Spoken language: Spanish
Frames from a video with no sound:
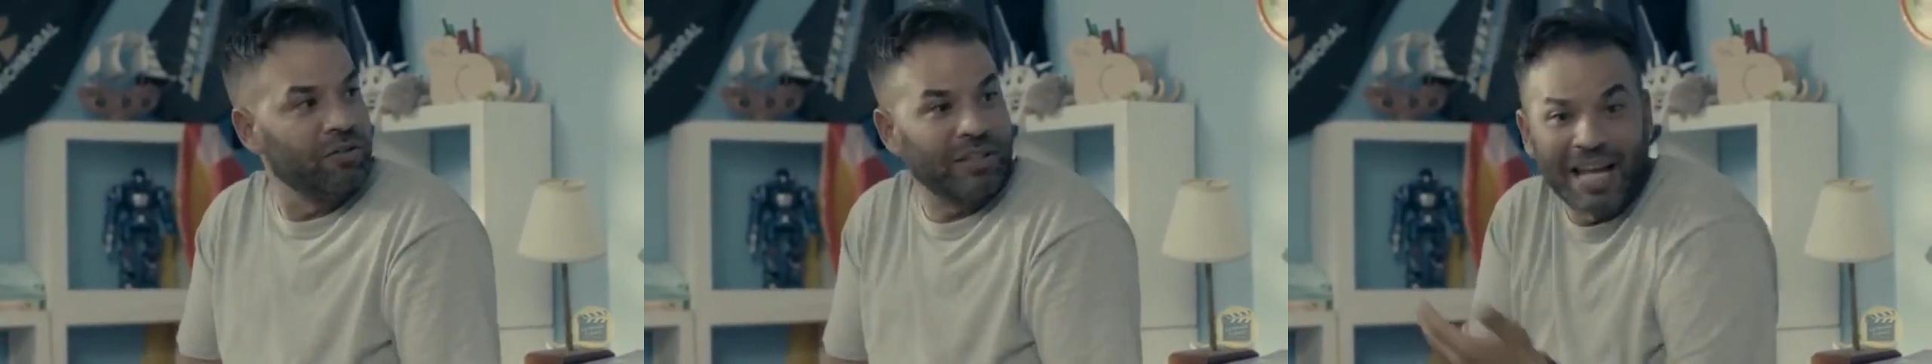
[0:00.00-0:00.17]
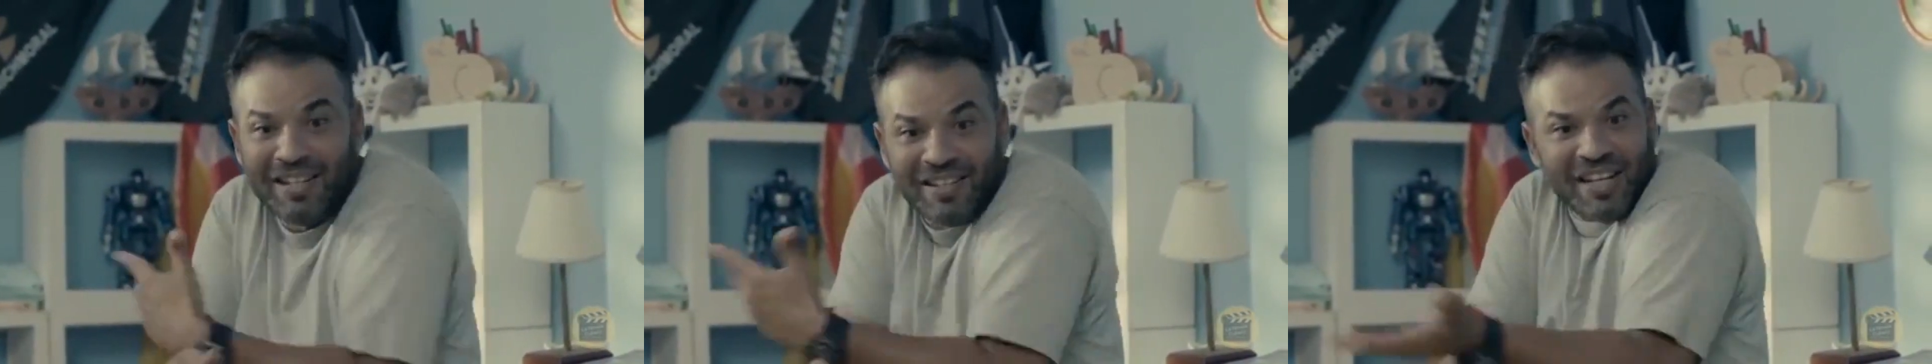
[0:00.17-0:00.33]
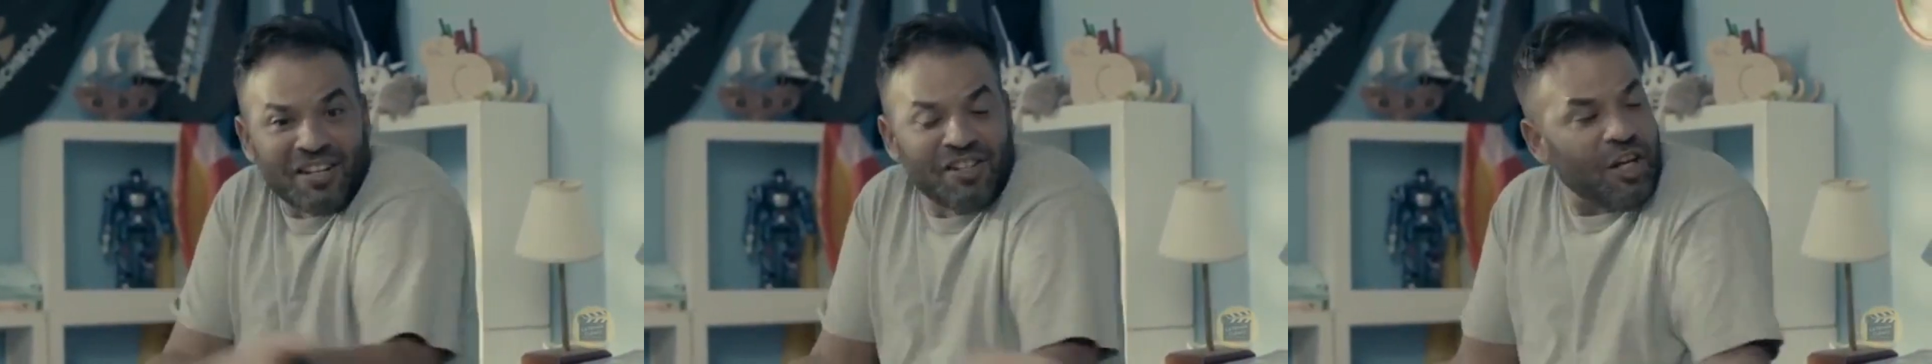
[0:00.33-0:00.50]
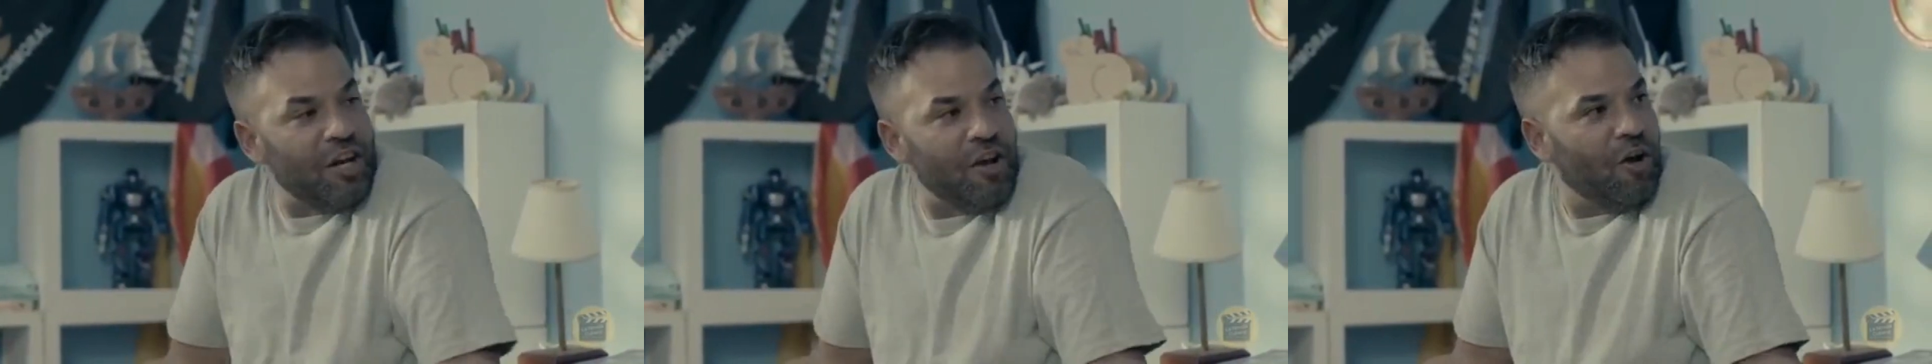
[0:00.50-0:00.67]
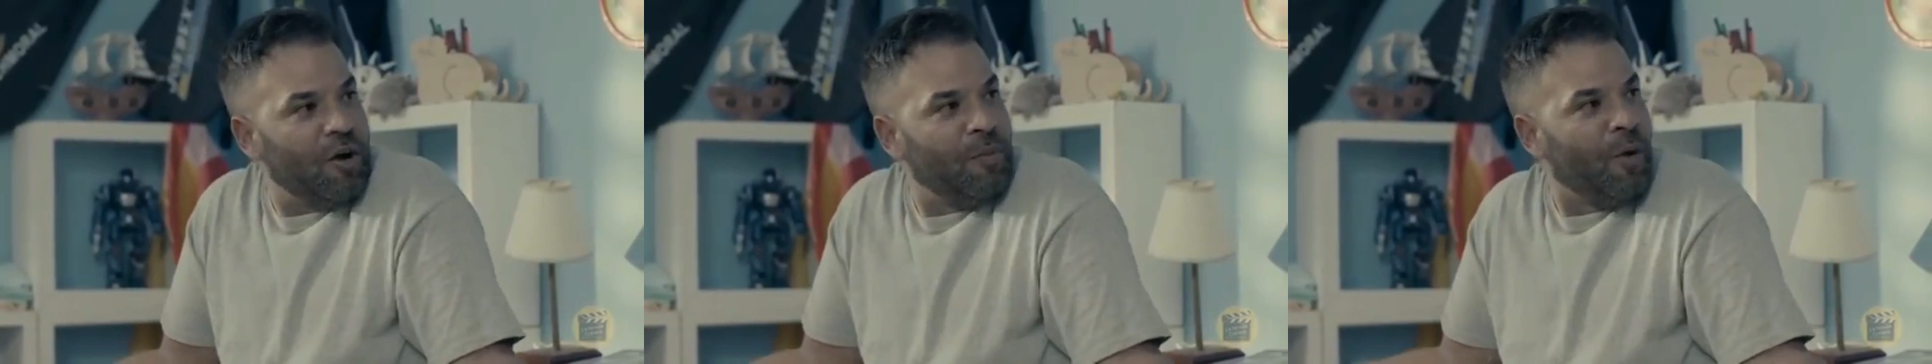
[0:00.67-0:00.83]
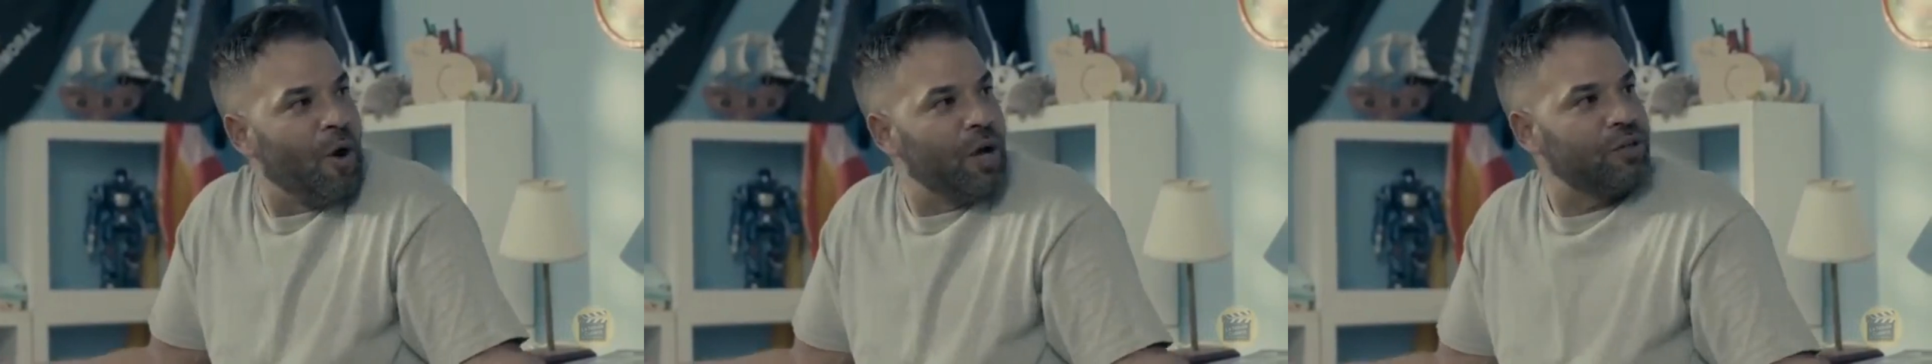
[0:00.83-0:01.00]
Tan
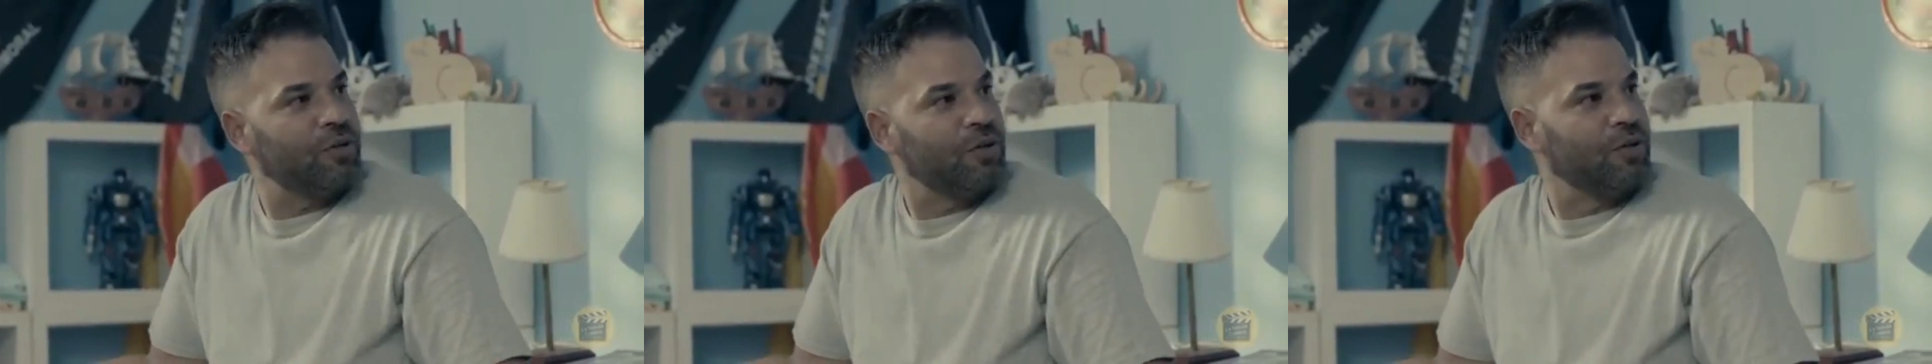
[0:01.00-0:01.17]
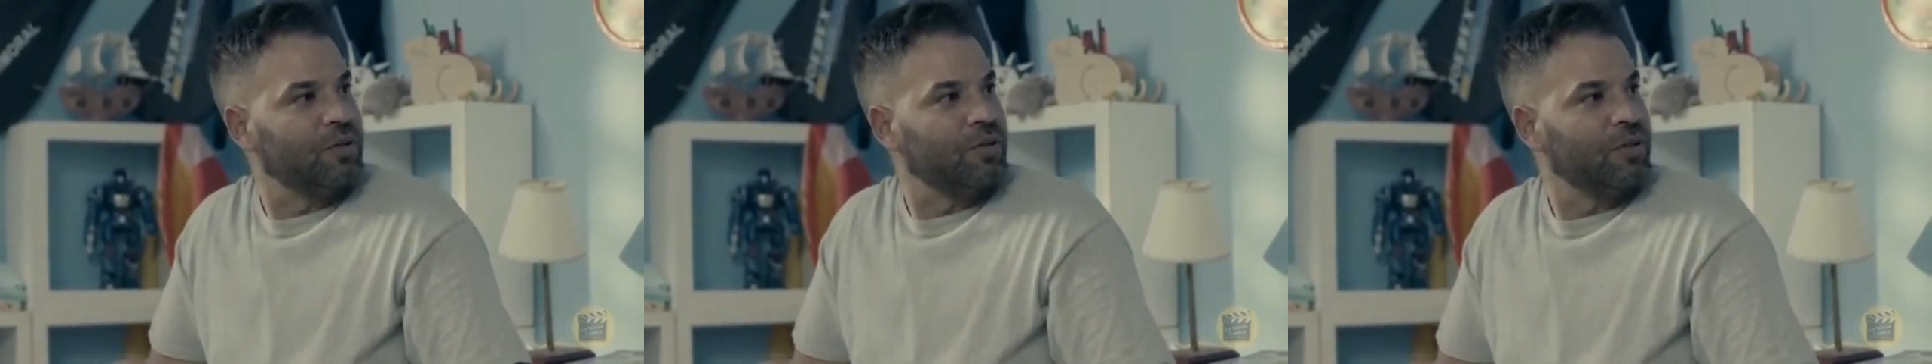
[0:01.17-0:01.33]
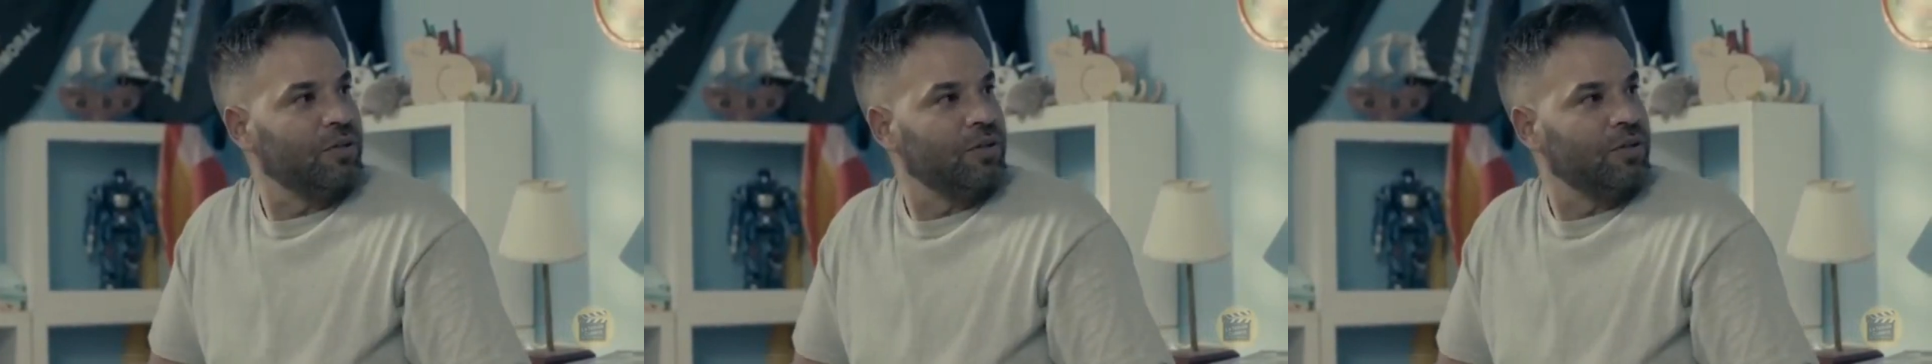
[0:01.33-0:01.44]
sencillo como eso.